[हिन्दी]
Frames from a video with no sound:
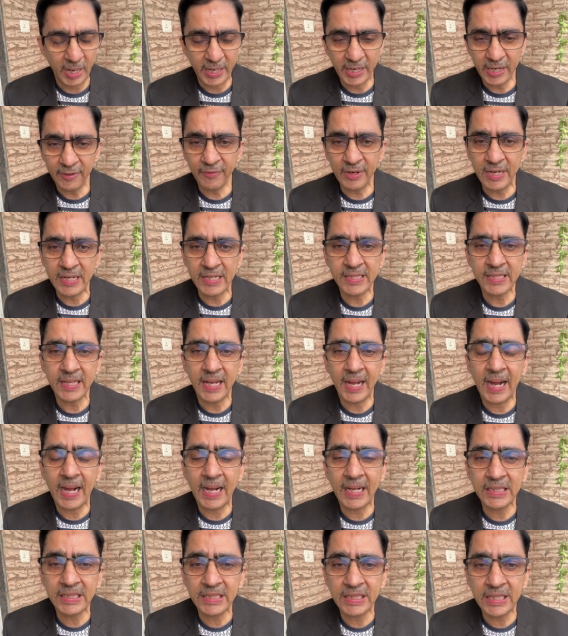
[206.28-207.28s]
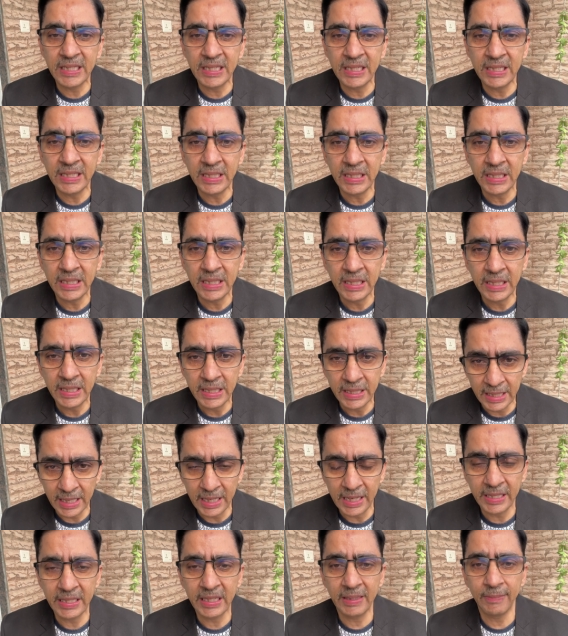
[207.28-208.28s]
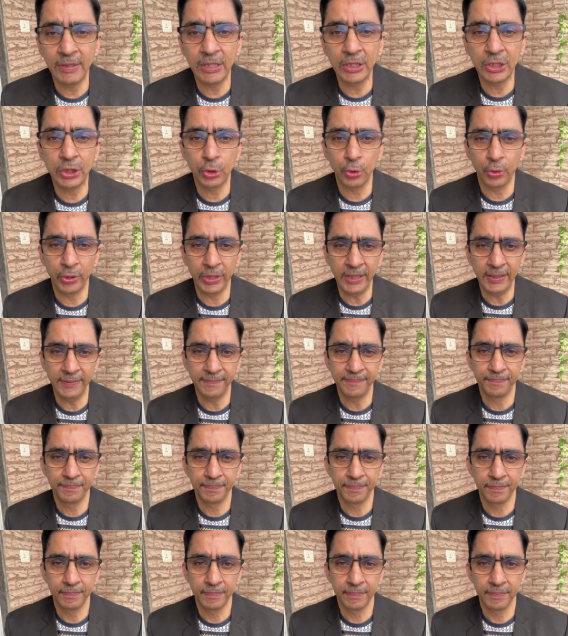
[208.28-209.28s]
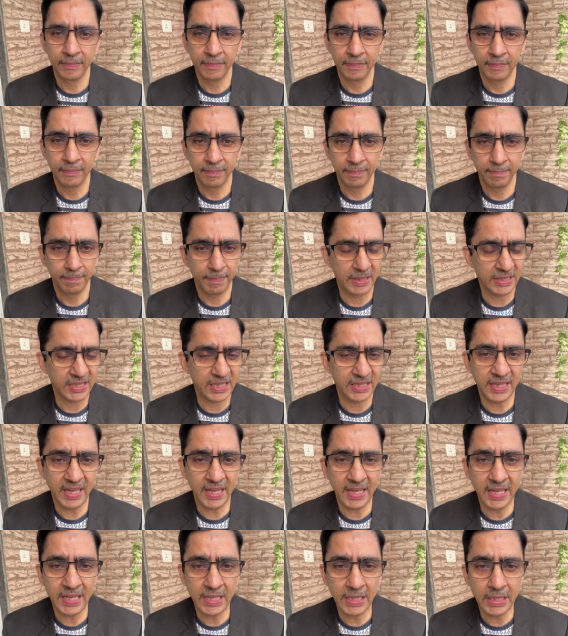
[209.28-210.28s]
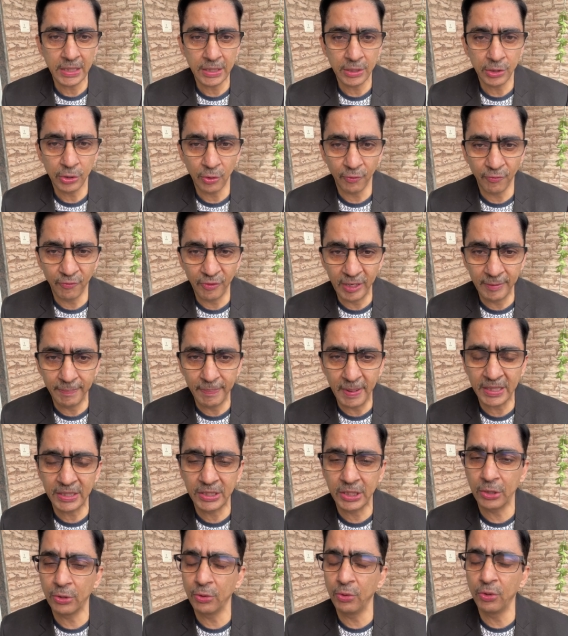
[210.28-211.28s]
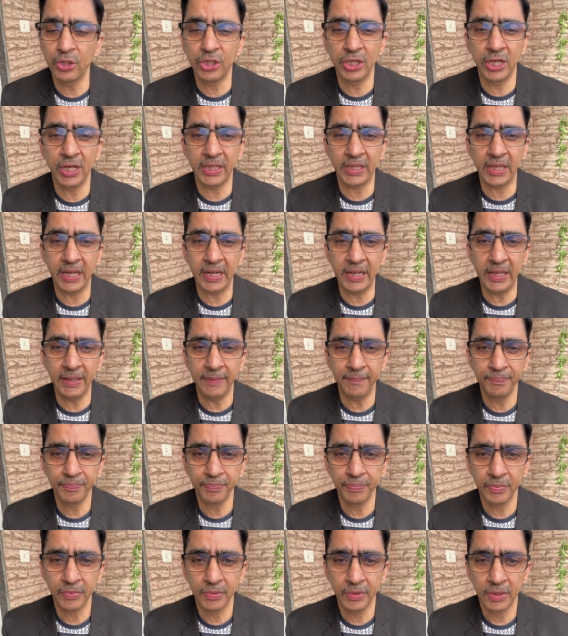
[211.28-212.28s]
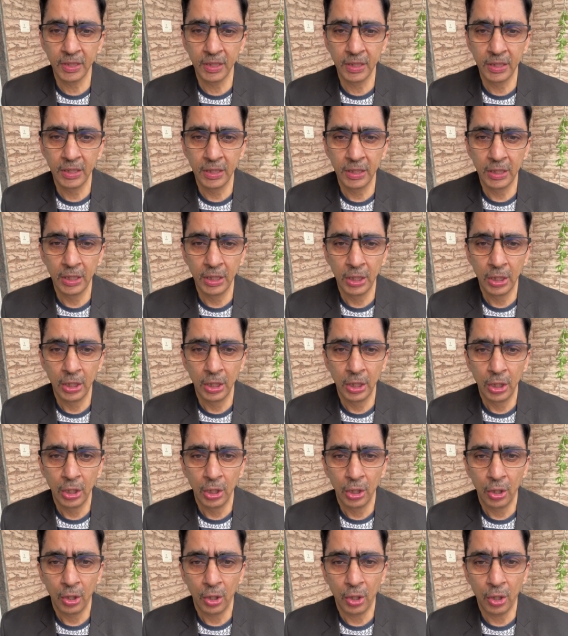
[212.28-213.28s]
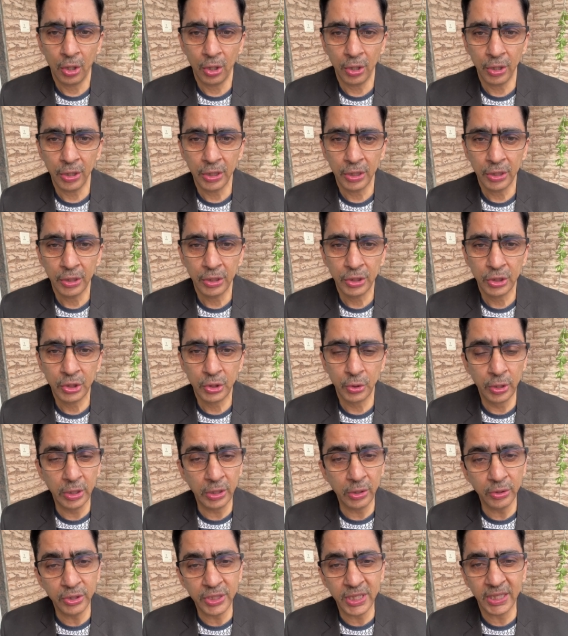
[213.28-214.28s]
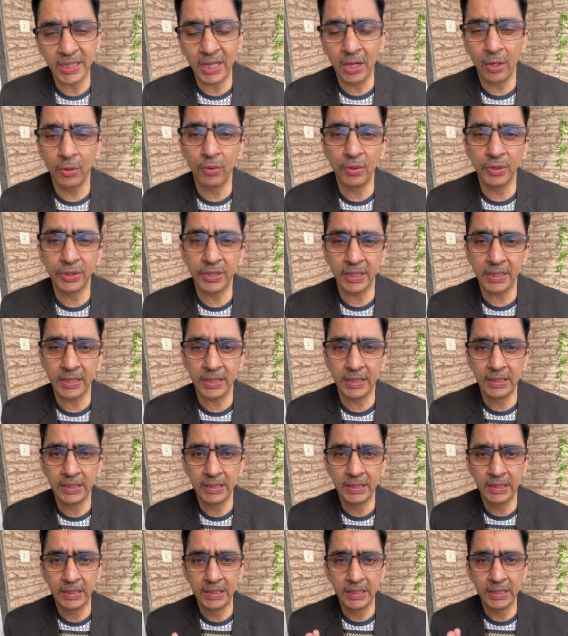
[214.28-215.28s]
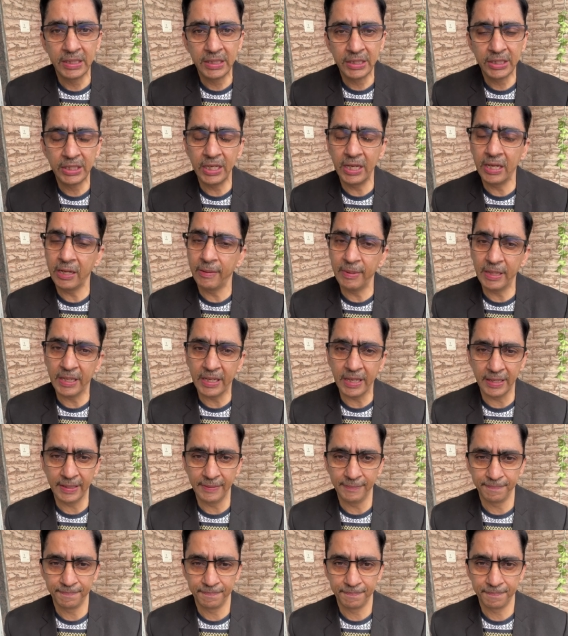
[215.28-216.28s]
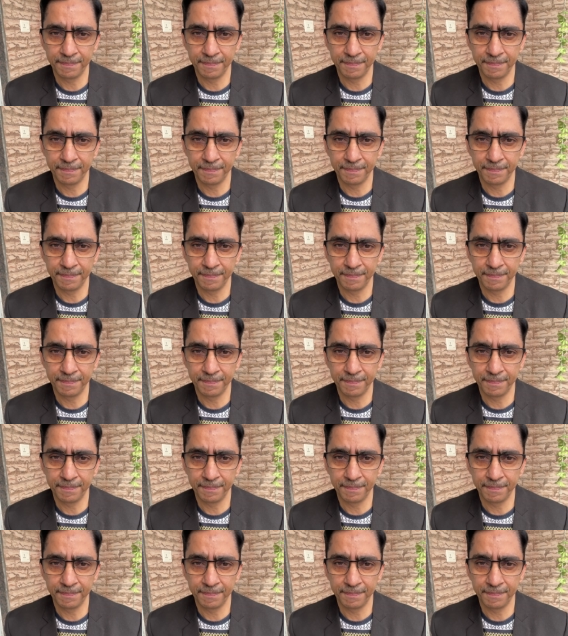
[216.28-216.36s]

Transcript: माय डियर फ्रेंड्स आज की रिलेटेबल स्टोरी पसंद आए तो फीडबैक ज़रूर शेयर करें और स्टोरी को ज़्यादा लोगों तक शेयर भी करें